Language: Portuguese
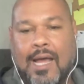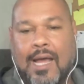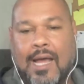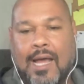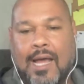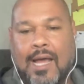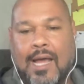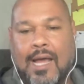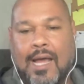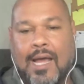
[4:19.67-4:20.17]

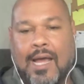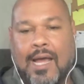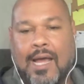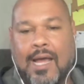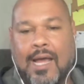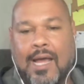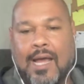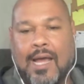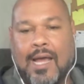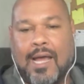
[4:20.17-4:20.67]
dessa
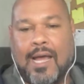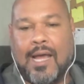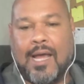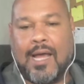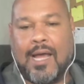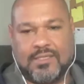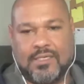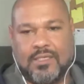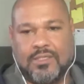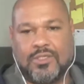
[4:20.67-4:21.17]
ajuda missionária
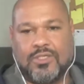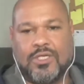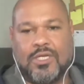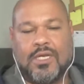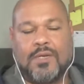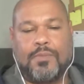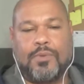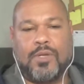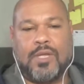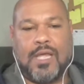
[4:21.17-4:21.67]

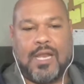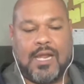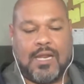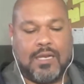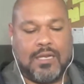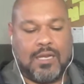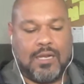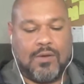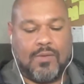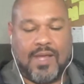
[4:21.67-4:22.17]
estrangeira porque ela
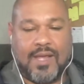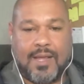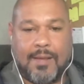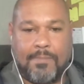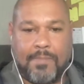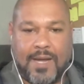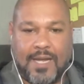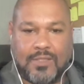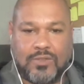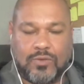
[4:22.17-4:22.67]
não é
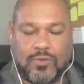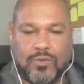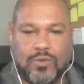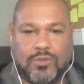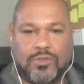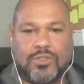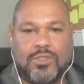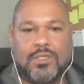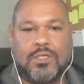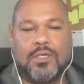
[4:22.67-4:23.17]
capaz
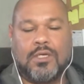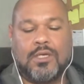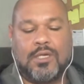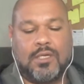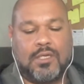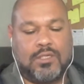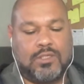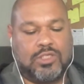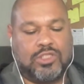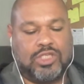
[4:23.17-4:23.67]
hoje
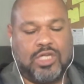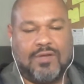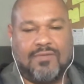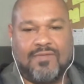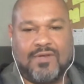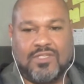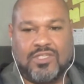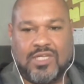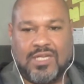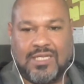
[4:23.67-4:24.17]
de
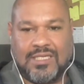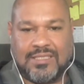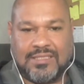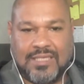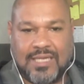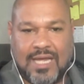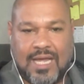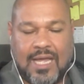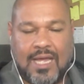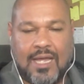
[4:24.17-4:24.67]

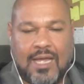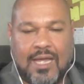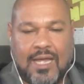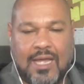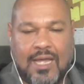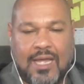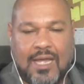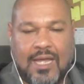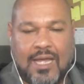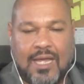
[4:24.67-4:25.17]
evangelizar
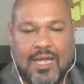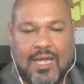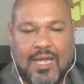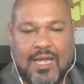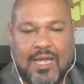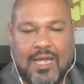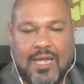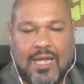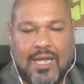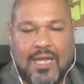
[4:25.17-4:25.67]
os
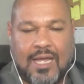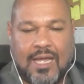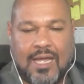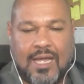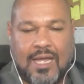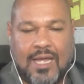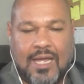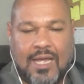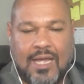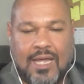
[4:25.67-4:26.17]
próprios
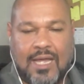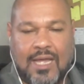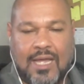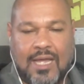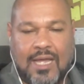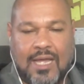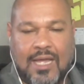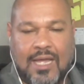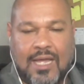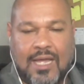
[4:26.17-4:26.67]
obreiros, os
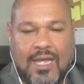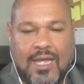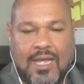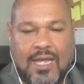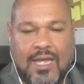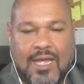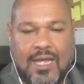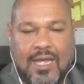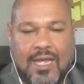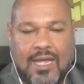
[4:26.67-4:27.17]
próprios
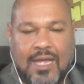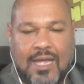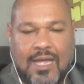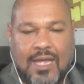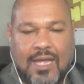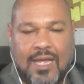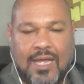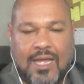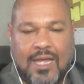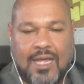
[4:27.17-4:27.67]

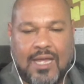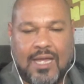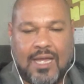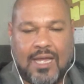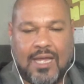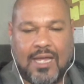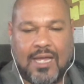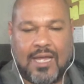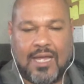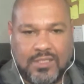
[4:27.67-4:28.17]
é,
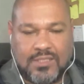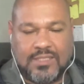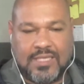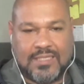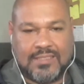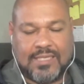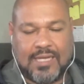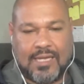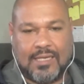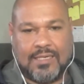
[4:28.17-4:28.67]
trabalhadores
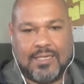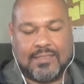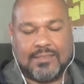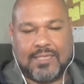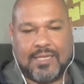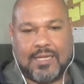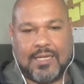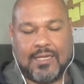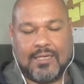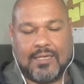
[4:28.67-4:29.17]
dessa
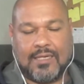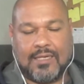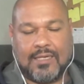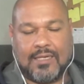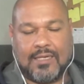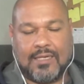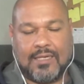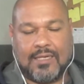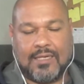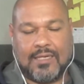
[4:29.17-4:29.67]
dessa
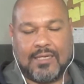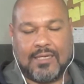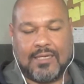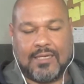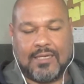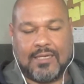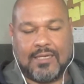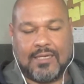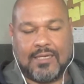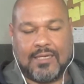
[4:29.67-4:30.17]
dessa
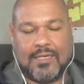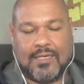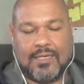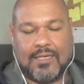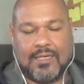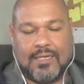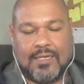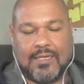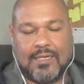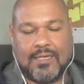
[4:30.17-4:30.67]

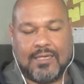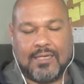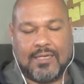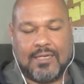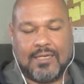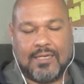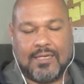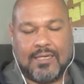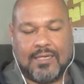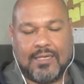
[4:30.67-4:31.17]
seara
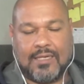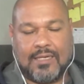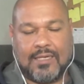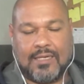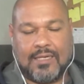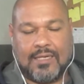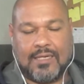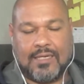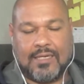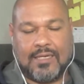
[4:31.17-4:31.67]
não
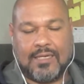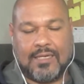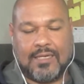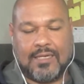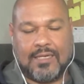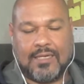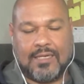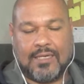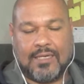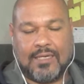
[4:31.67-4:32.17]
são
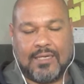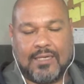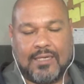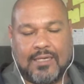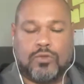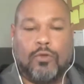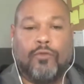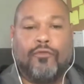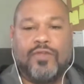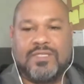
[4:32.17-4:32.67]

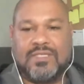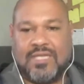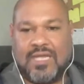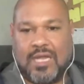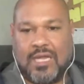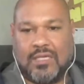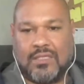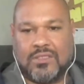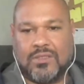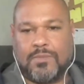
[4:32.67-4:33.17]

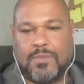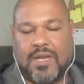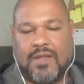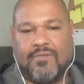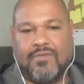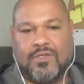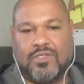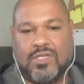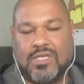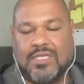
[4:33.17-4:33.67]
suficientes para
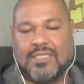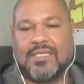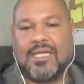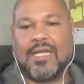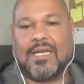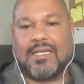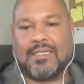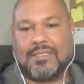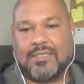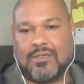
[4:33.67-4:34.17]

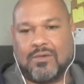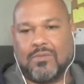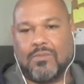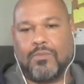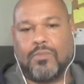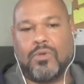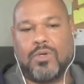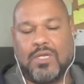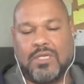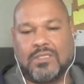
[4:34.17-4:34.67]
evangelizar a nação.
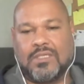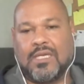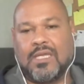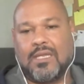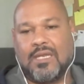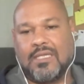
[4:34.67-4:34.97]
Por isso é que